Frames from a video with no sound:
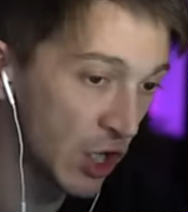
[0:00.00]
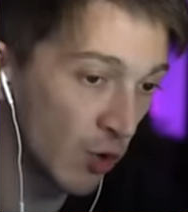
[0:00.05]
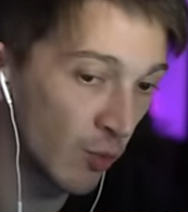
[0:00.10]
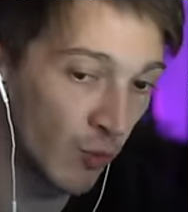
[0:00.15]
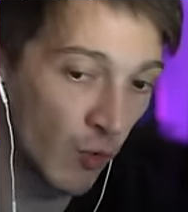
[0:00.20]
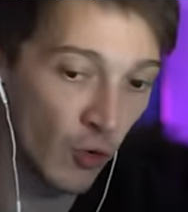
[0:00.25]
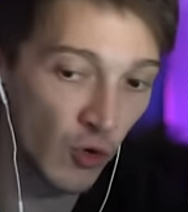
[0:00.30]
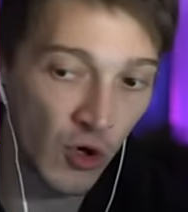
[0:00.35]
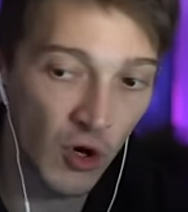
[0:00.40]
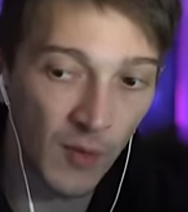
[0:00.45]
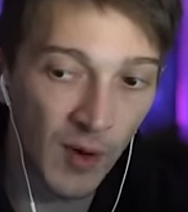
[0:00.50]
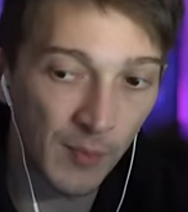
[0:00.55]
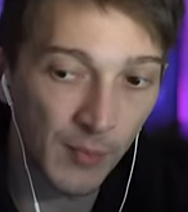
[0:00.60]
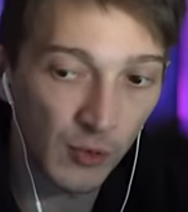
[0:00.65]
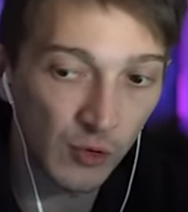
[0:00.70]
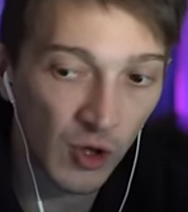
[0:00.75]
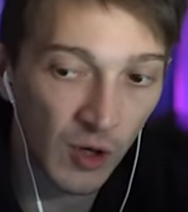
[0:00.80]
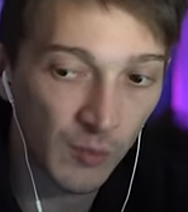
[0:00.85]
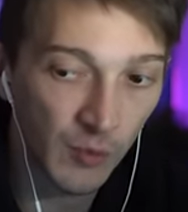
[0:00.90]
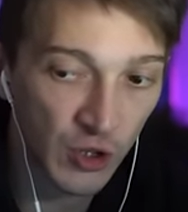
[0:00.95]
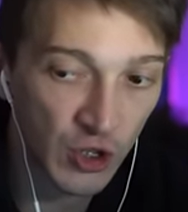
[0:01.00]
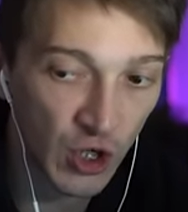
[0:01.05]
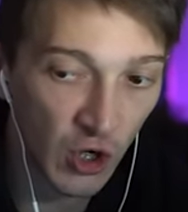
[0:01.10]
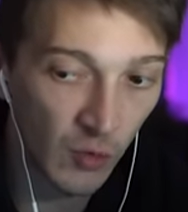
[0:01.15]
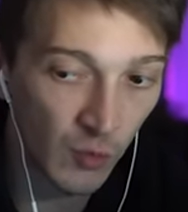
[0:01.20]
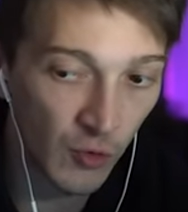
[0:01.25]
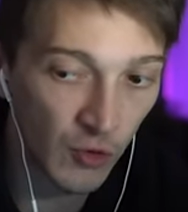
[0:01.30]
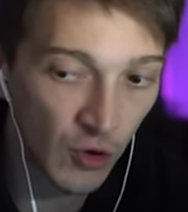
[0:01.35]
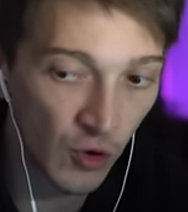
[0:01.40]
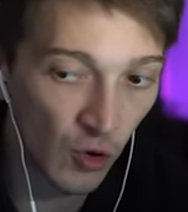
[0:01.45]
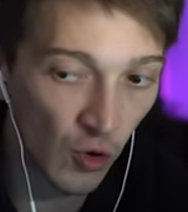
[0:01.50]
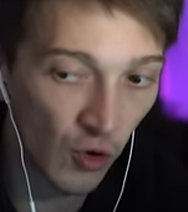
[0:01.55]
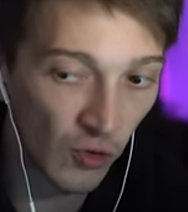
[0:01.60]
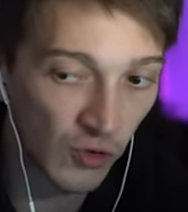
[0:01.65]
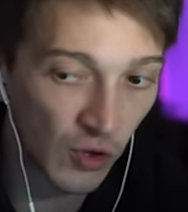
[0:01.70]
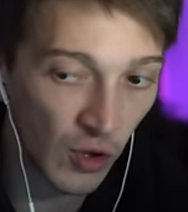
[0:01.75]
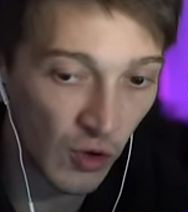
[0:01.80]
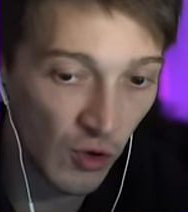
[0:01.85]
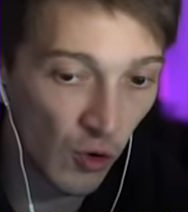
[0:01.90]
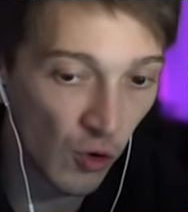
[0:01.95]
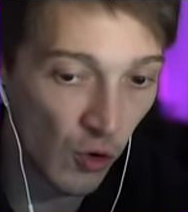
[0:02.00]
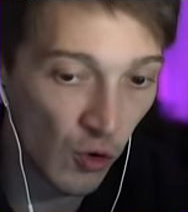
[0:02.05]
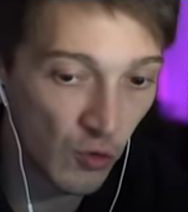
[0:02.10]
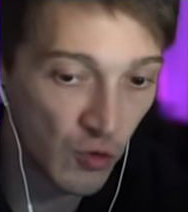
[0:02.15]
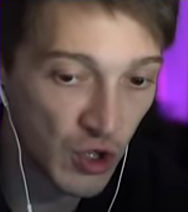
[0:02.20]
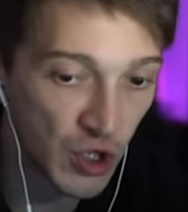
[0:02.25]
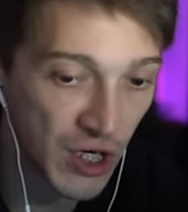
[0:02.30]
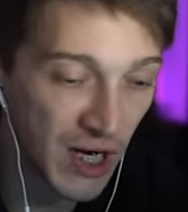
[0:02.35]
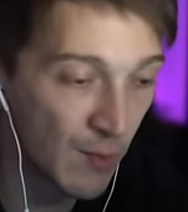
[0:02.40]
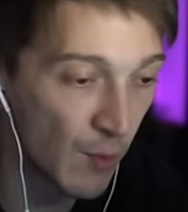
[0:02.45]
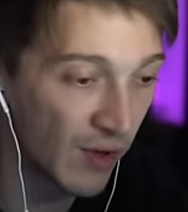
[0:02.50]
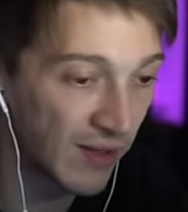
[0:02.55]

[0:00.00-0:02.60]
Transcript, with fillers: pugno Ma purtroppo il gelo pugno non lo, non lo riusciremo a